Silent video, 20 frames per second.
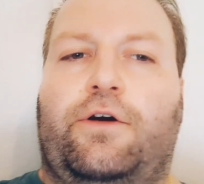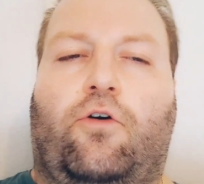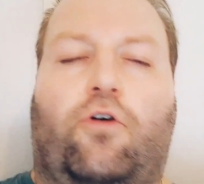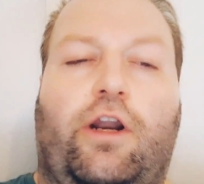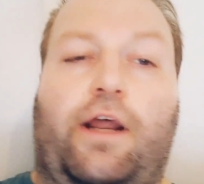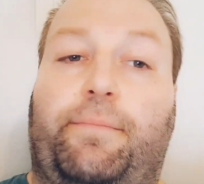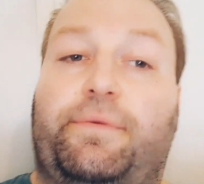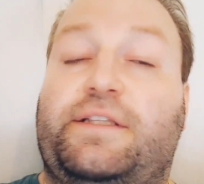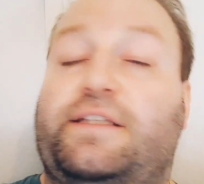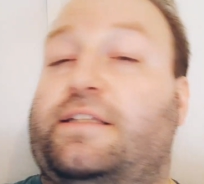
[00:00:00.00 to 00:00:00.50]

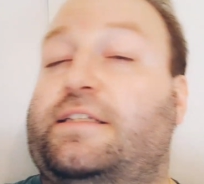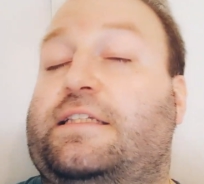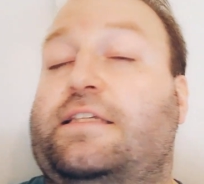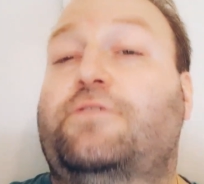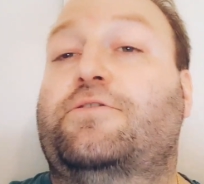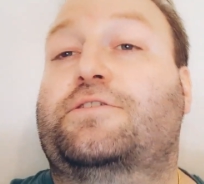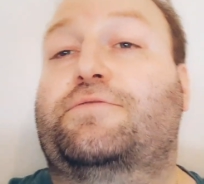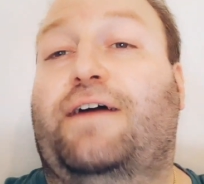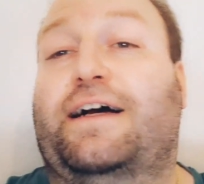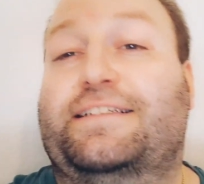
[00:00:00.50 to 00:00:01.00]
oder
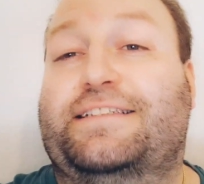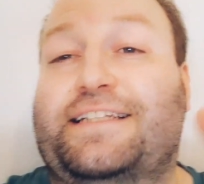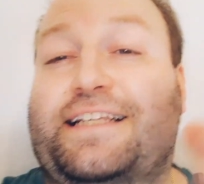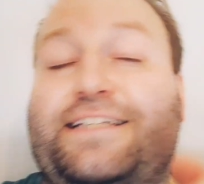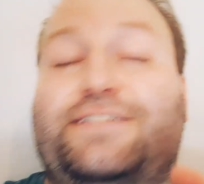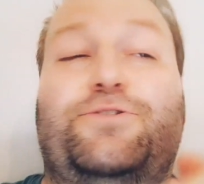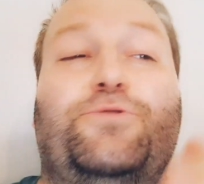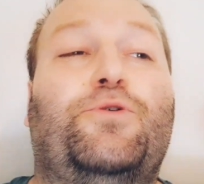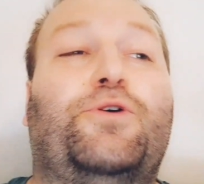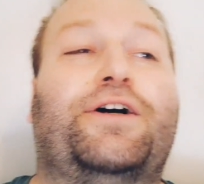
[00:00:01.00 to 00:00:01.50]
beziehungsweise
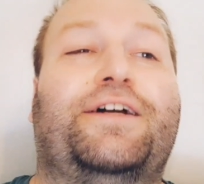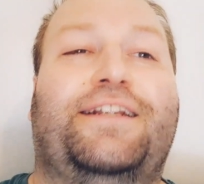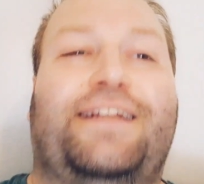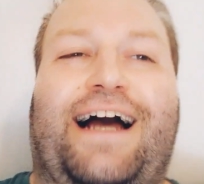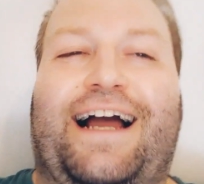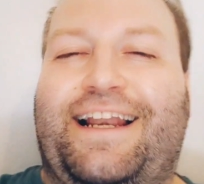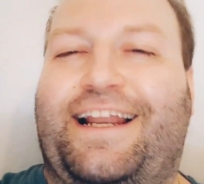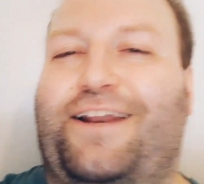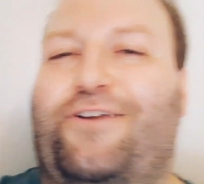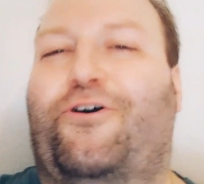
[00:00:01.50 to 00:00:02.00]
nicht Suche
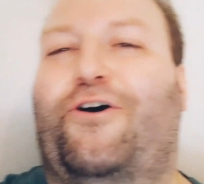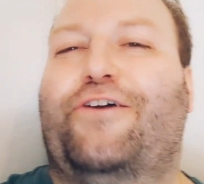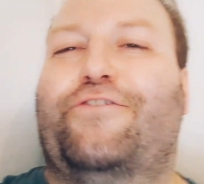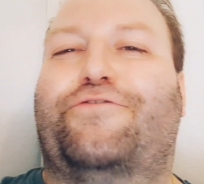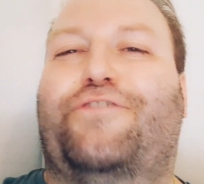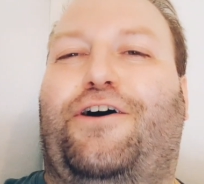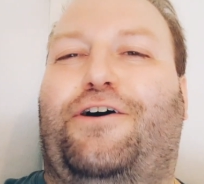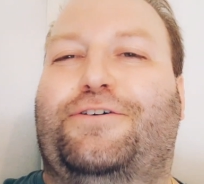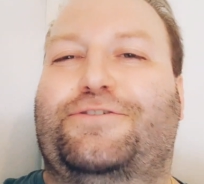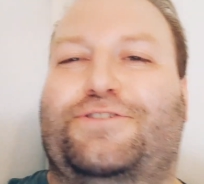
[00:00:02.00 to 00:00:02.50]
einer neuen
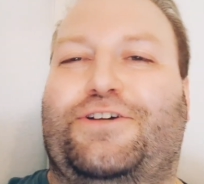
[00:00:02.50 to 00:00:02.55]
Frau,